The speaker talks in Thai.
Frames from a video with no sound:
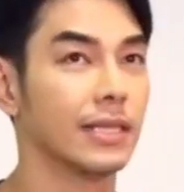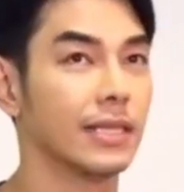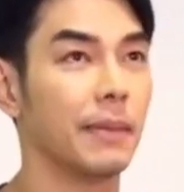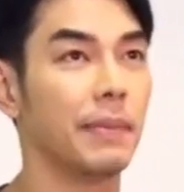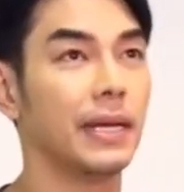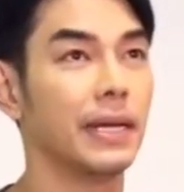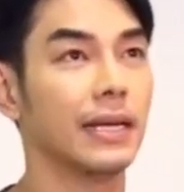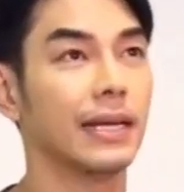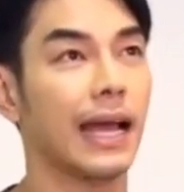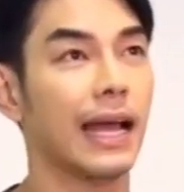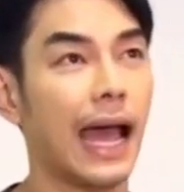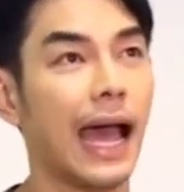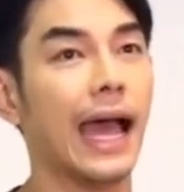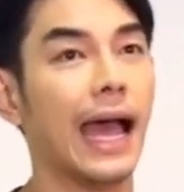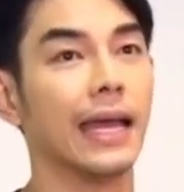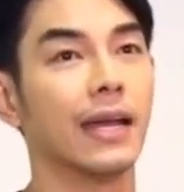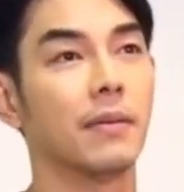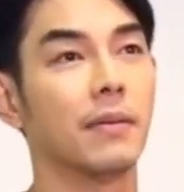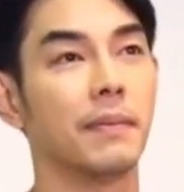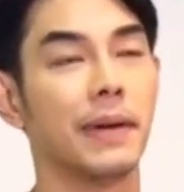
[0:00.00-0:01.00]
ถ้าเป็นขา
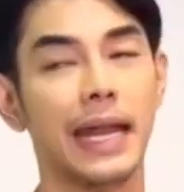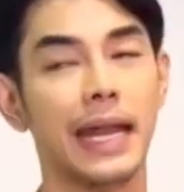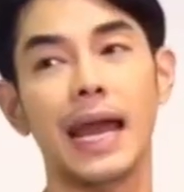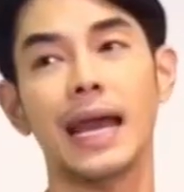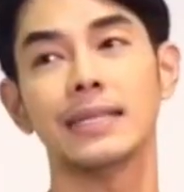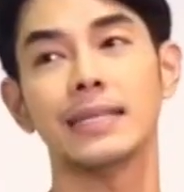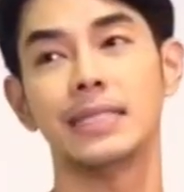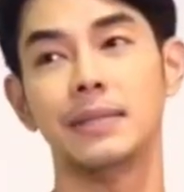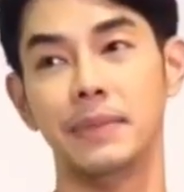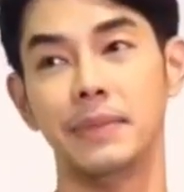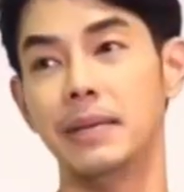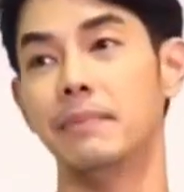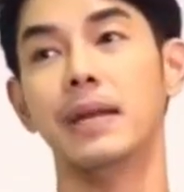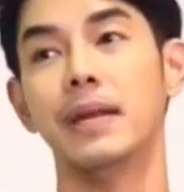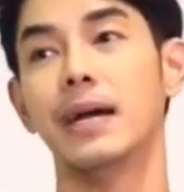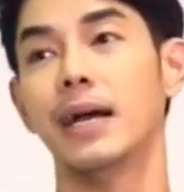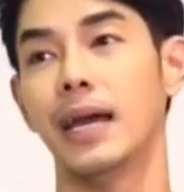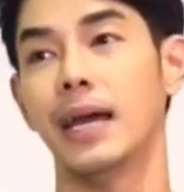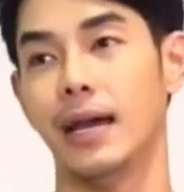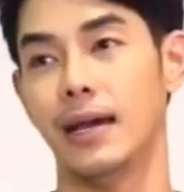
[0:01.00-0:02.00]
ยก็ประมาณ50อิ่ม
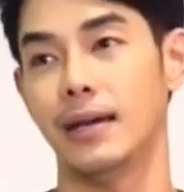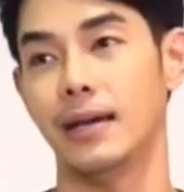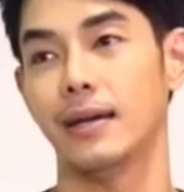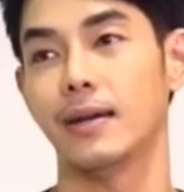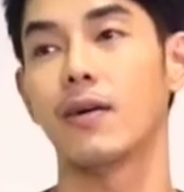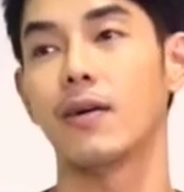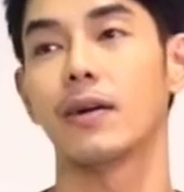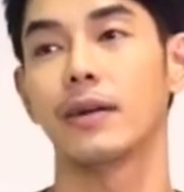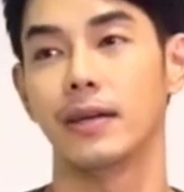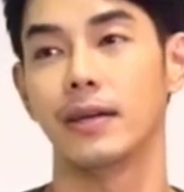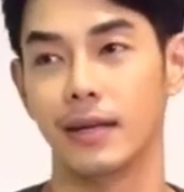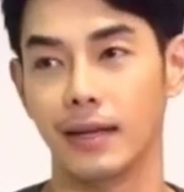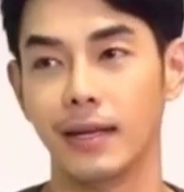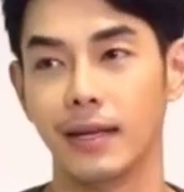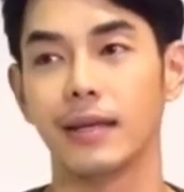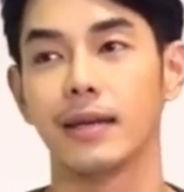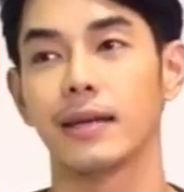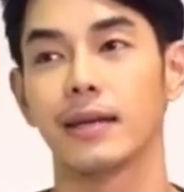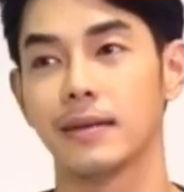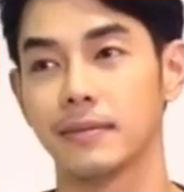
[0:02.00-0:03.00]
เลยอ่ะกล่องหนึ่งอะ
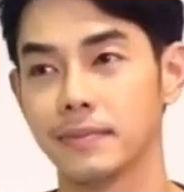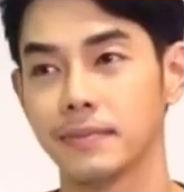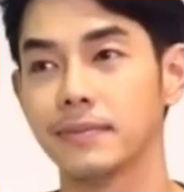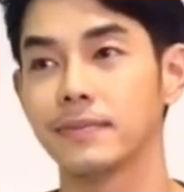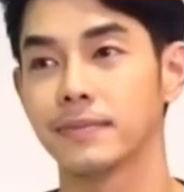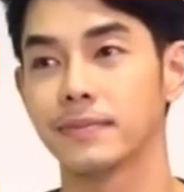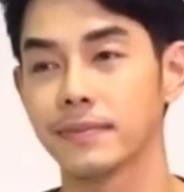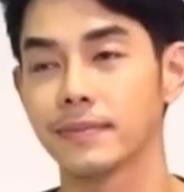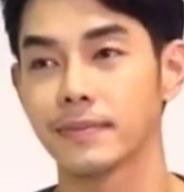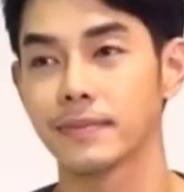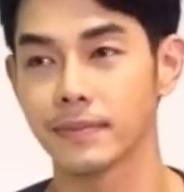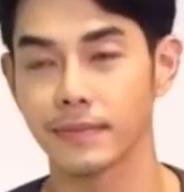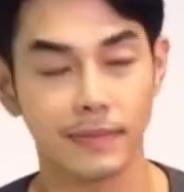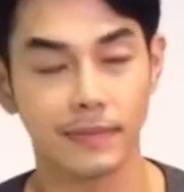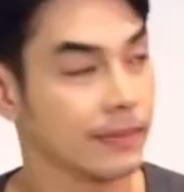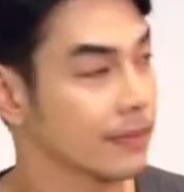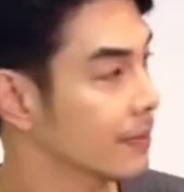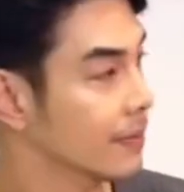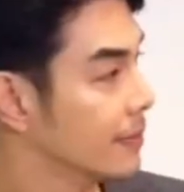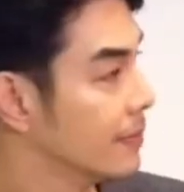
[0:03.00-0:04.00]
ไรเงี้ยครับมซึ่งเรา
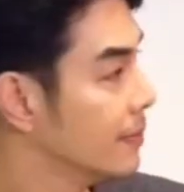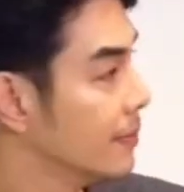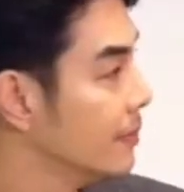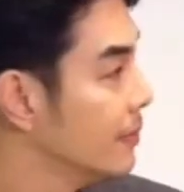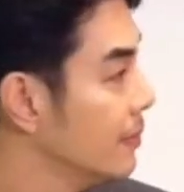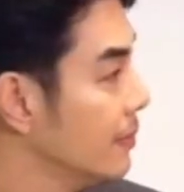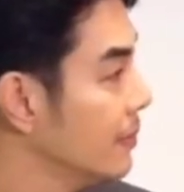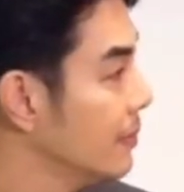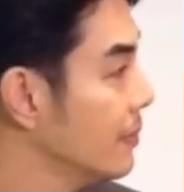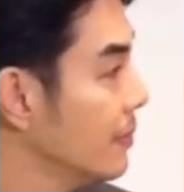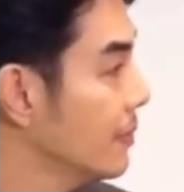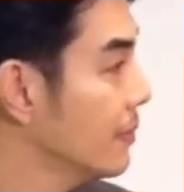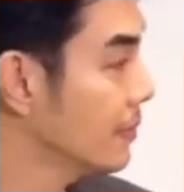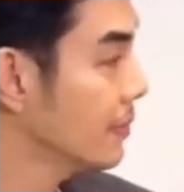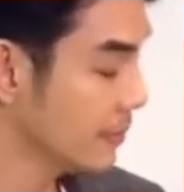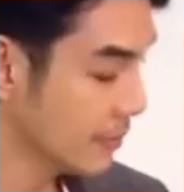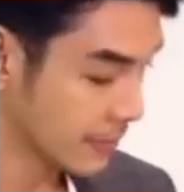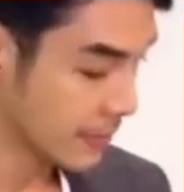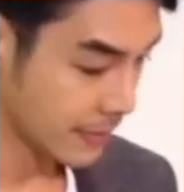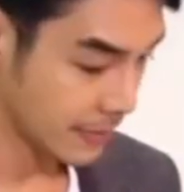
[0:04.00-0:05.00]
เราราวังแผนว่าจะ
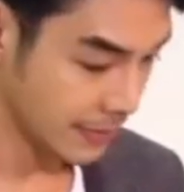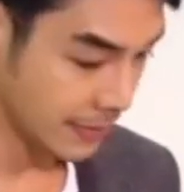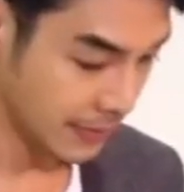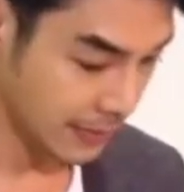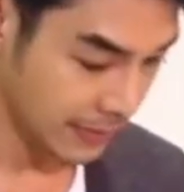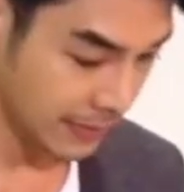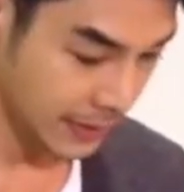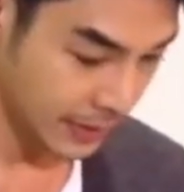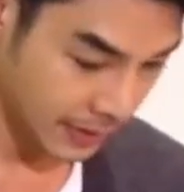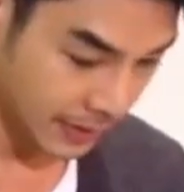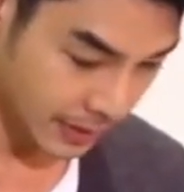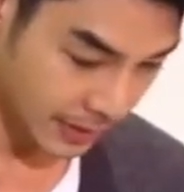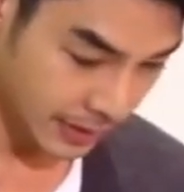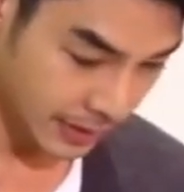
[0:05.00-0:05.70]
ทำแบบนี้ไปอีก